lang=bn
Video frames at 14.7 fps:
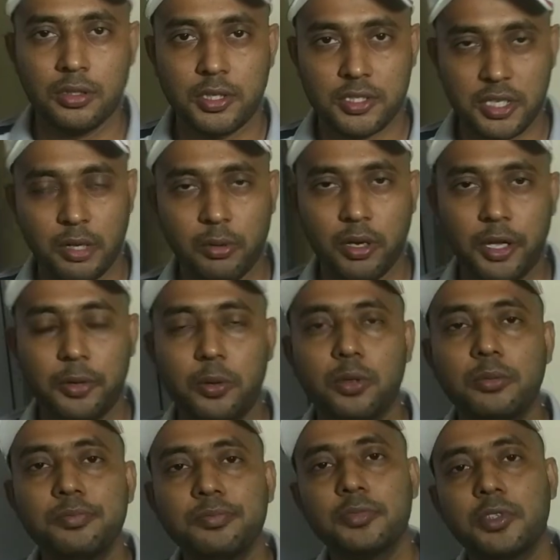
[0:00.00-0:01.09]
আসসালামু
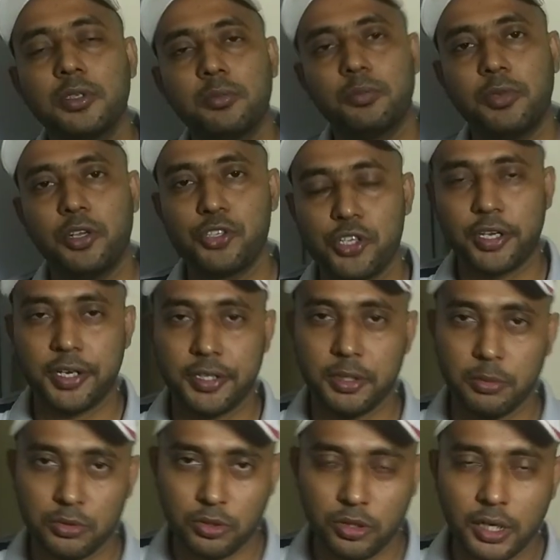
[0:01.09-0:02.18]
আলাইকুম প্রিয় শিক্ষার্থী
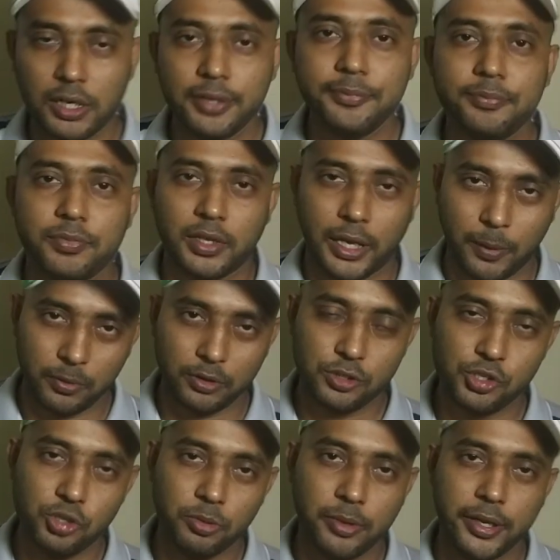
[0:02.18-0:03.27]
বন্ধুরা কেমন
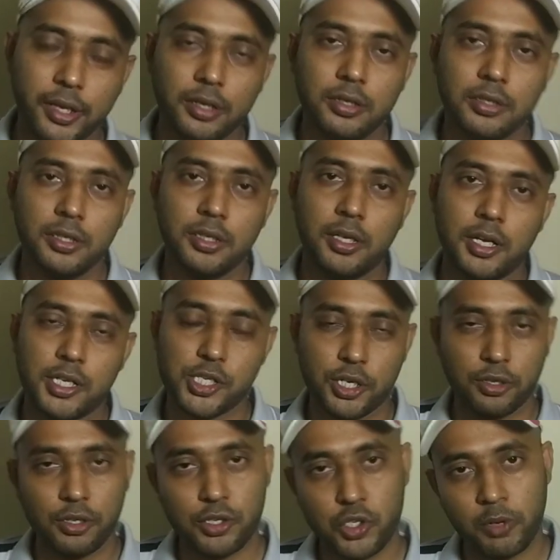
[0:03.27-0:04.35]
আছো সবাই আশা
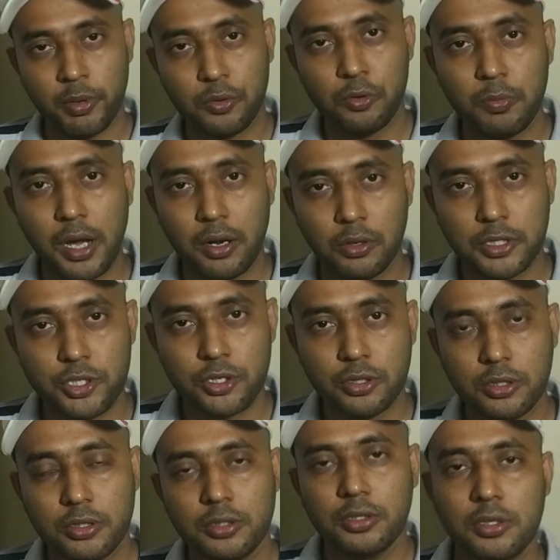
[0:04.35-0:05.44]
করি সবাই খুব ভালো আছো
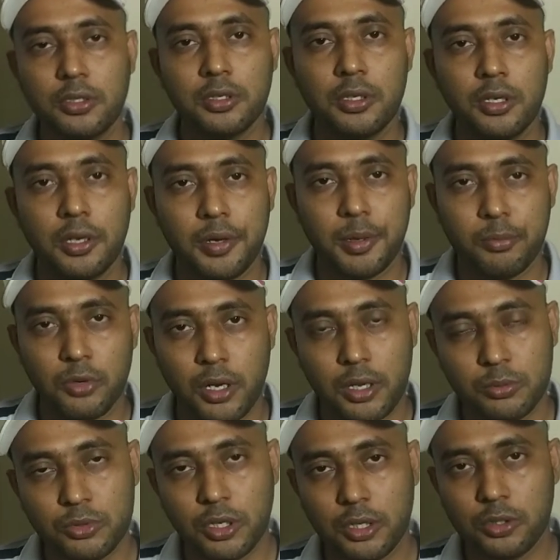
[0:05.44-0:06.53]
আমি
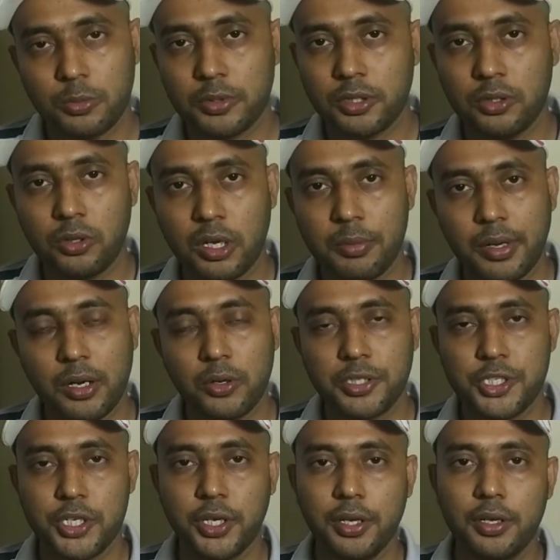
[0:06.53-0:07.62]
আলহামদুলিল্লাহ তোমাদের দোয়ায় ভালো
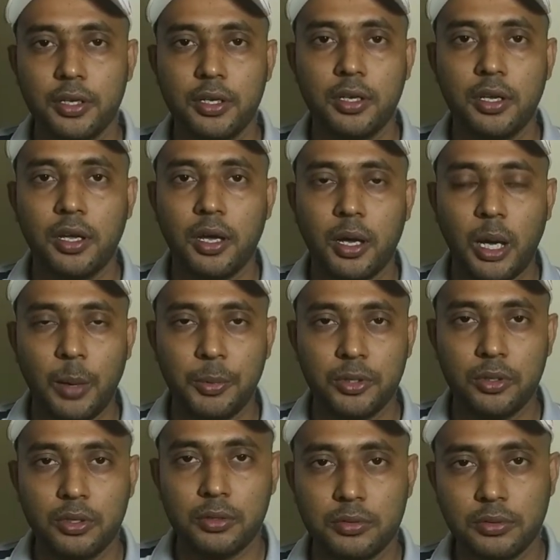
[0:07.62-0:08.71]
আছি আমি
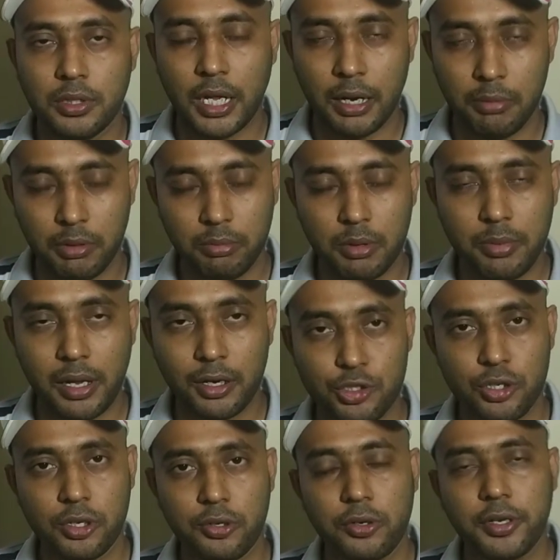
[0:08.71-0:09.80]
ধারাবাহিকভাবে
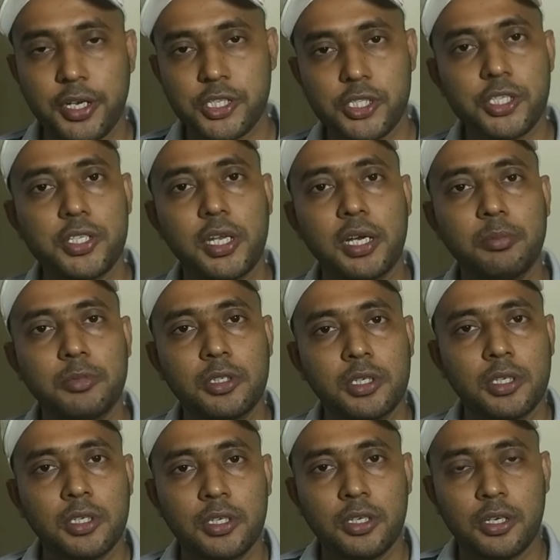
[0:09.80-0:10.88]
আলোচনা করে আসতেছিলাম
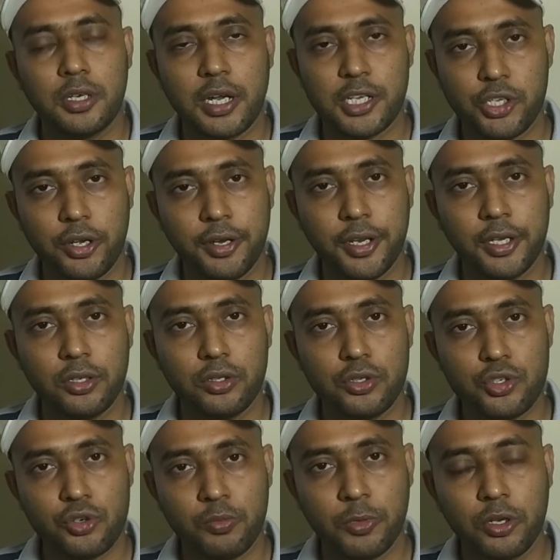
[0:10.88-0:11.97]
রাসায়নিক
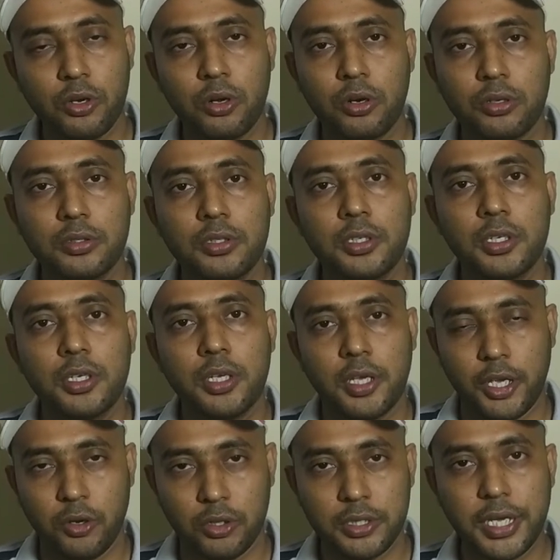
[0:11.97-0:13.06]
সমীকরণ
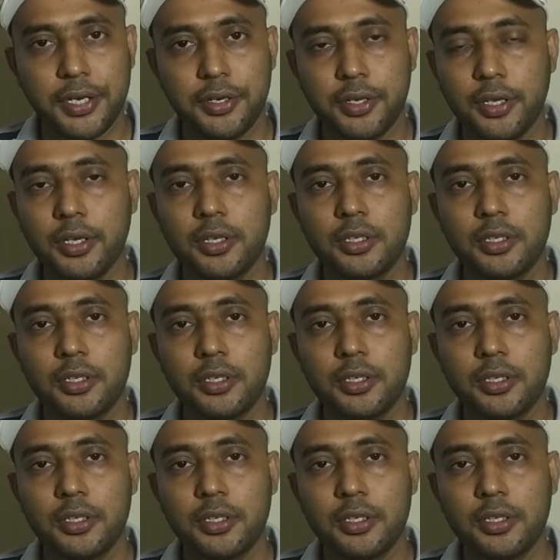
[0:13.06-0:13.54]
এই অধ্যায়টি